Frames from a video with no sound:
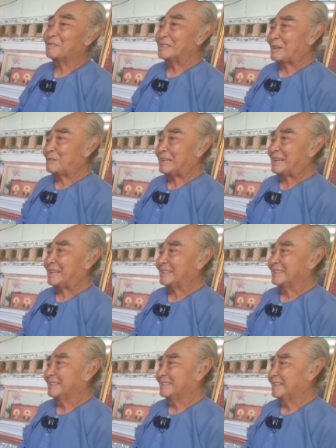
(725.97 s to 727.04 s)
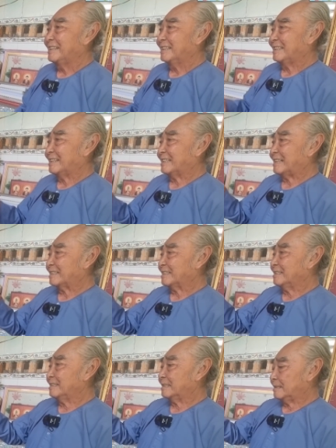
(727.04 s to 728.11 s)
cho ông sáu nghe là cái lần
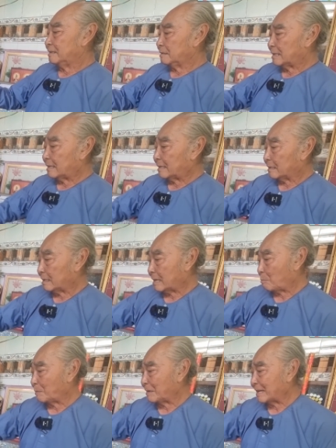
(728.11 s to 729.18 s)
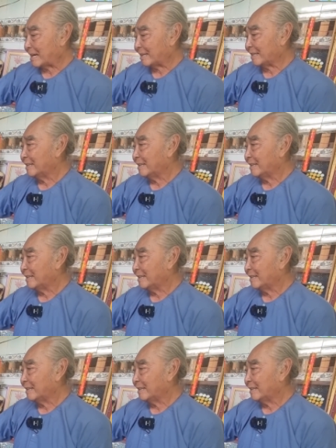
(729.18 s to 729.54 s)
thứ nhất là là học cái bài này